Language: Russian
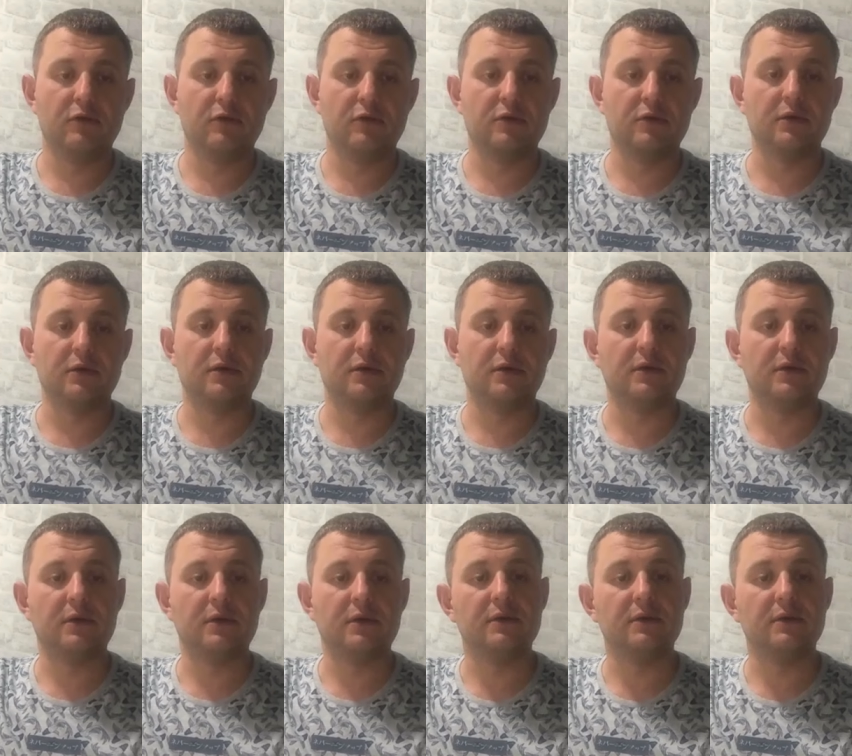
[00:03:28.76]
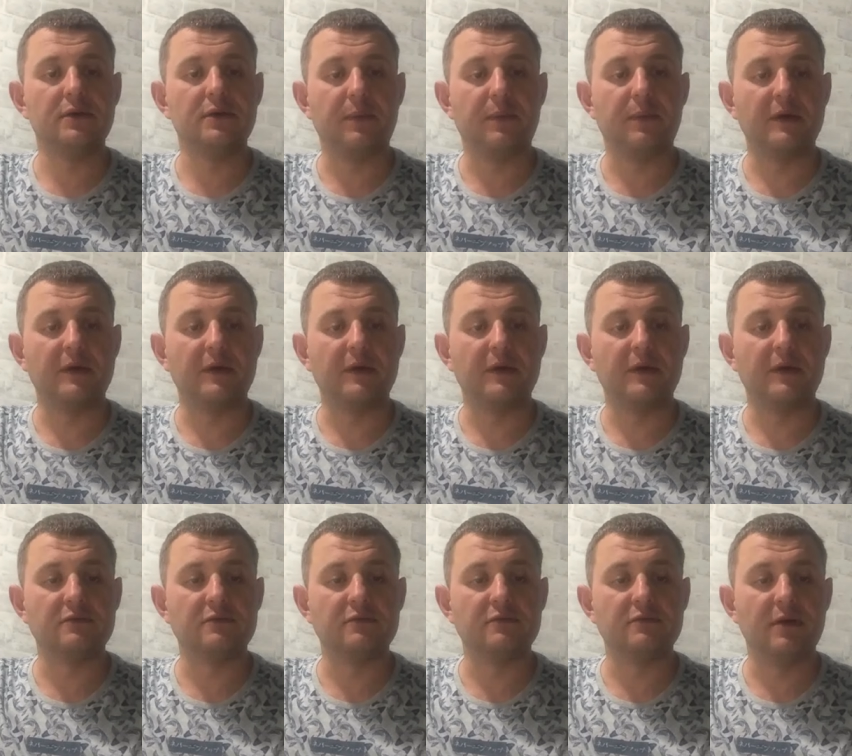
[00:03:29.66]
Вот э,
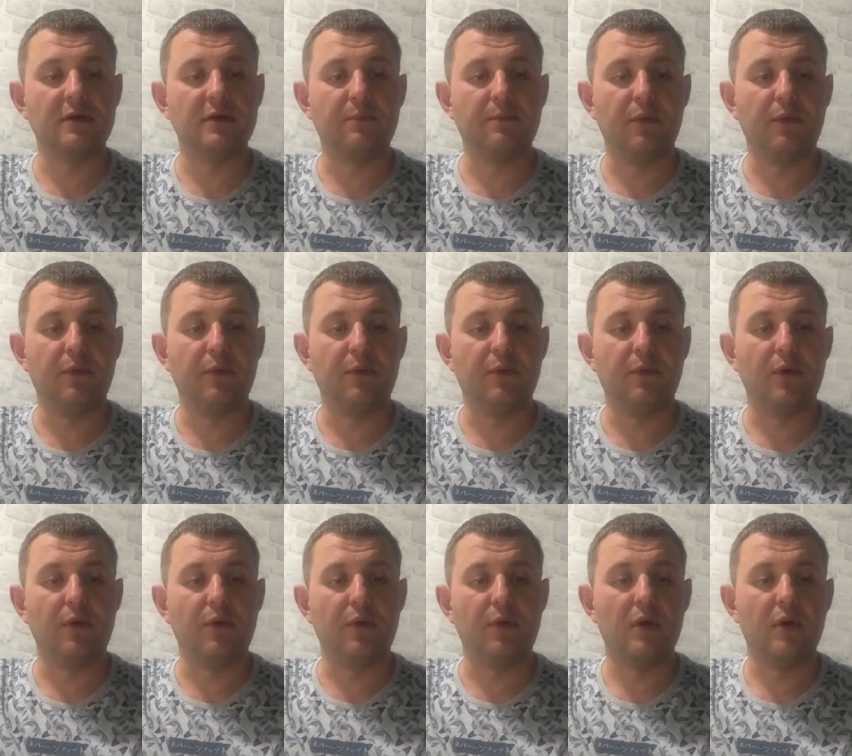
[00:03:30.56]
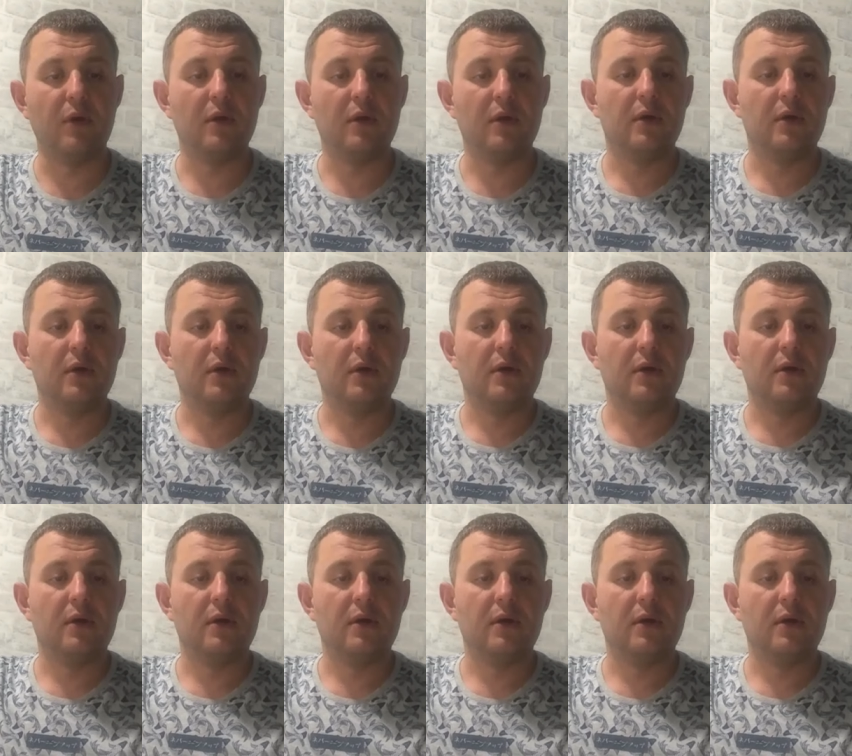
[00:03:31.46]
непосредственно по